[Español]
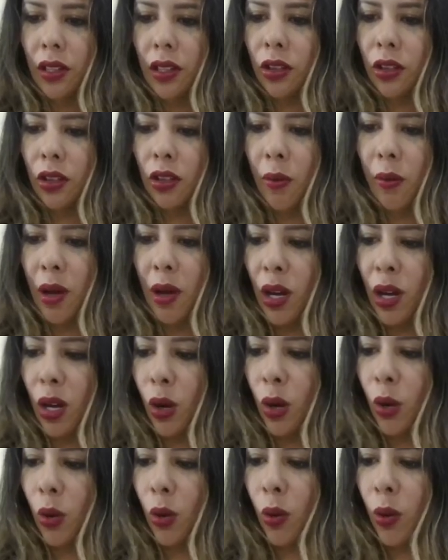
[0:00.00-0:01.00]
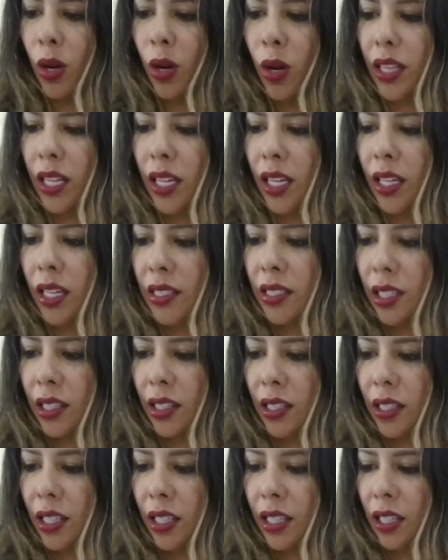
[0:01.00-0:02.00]
Tomado en cuenta, secretaria
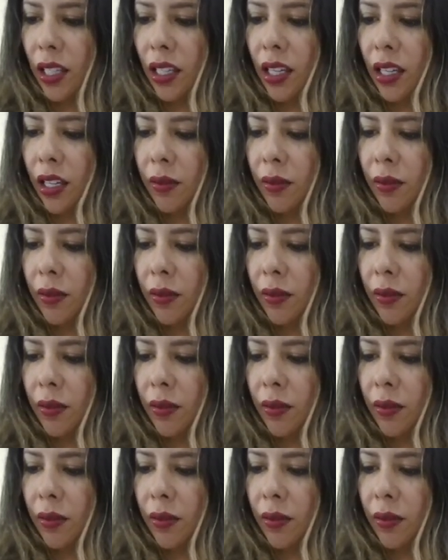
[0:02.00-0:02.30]
técnica.